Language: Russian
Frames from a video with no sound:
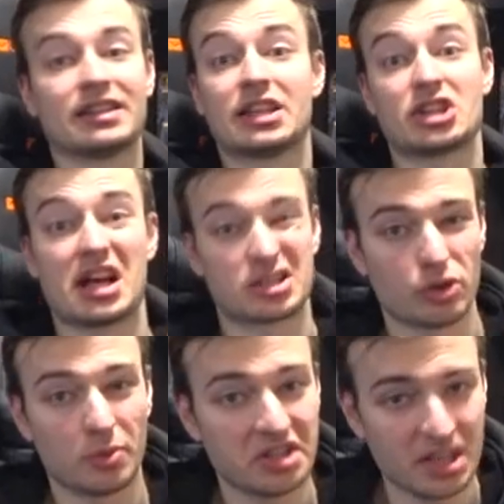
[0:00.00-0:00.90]
даже
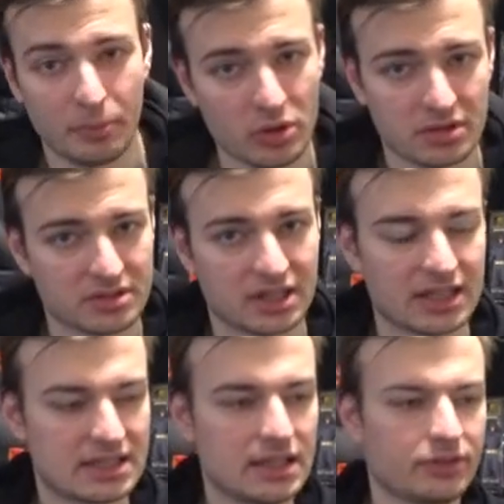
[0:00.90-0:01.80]
особо не пользовался
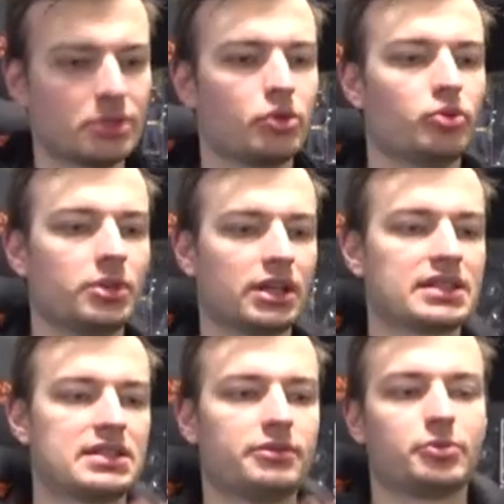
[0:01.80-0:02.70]
газлифтом, и у меня
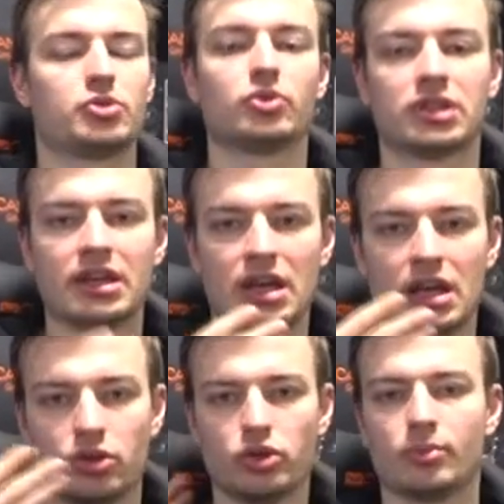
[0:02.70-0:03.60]
газлифт почему-то,
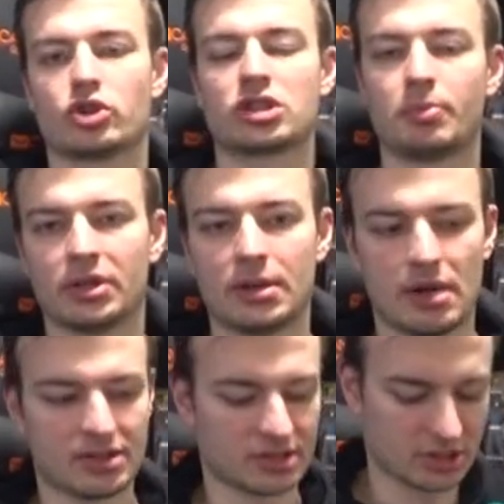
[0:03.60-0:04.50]
ну, немножко
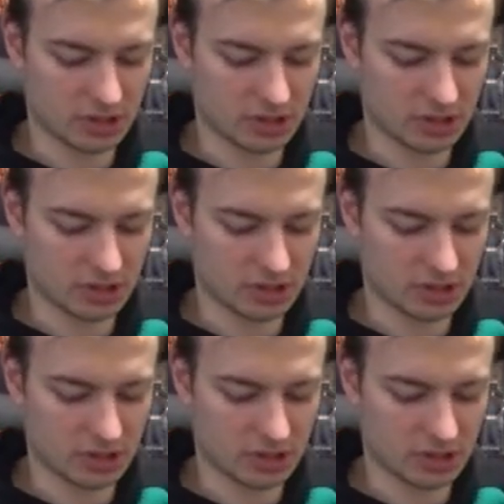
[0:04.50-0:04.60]
поломался.